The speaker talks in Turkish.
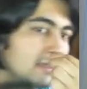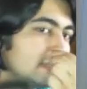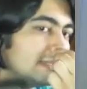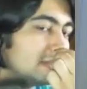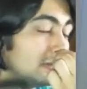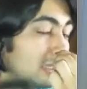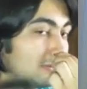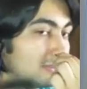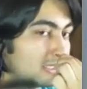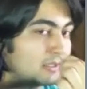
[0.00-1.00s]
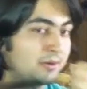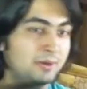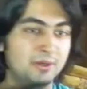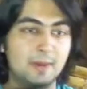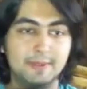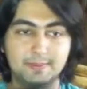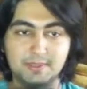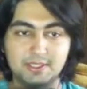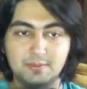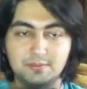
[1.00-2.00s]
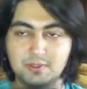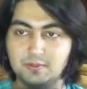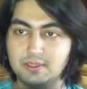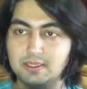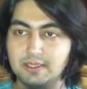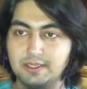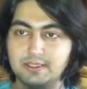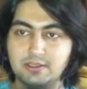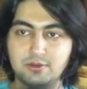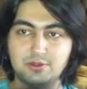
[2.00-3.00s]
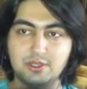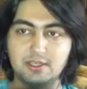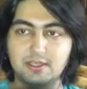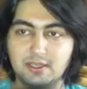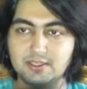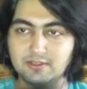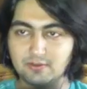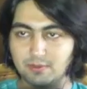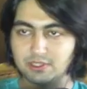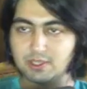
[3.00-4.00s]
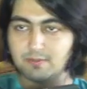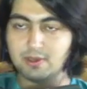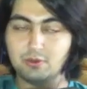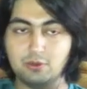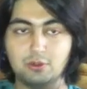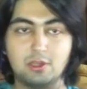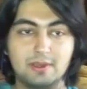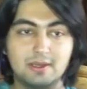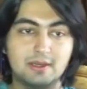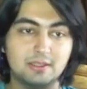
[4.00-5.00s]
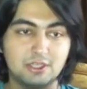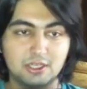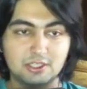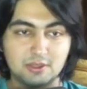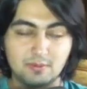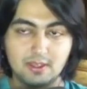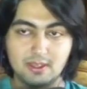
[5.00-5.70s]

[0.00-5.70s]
Ses şimdi gelmeyecek de oyunu kapatıp açacağım şimdi. Ses öyle şekilde gelecek ve baştan ben o yükleme ekranını çekeceğim.